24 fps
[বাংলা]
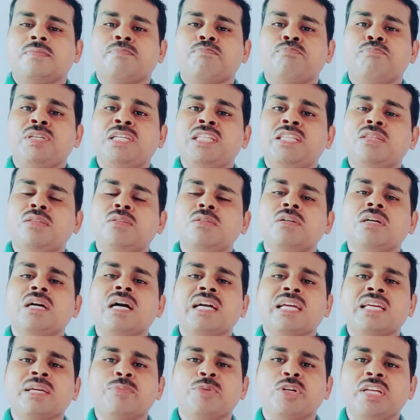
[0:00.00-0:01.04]
বৃত্ত
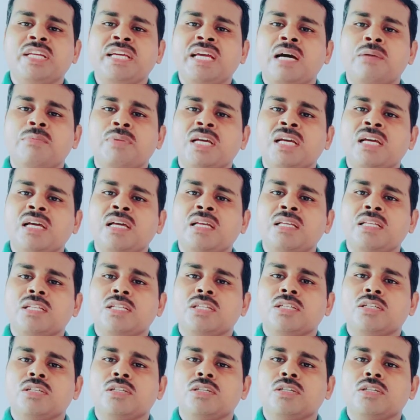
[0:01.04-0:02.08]
কাকে বলে আমরা
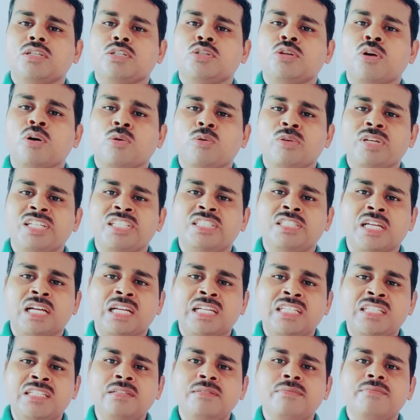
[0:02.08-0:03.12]
সকলেই
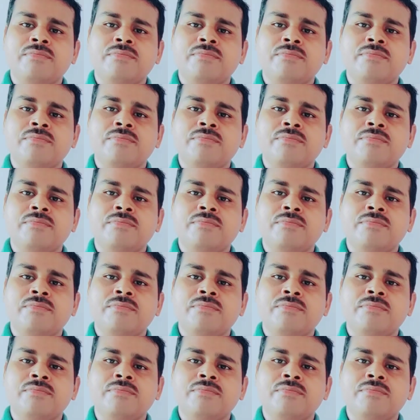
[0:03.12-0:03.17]
জানি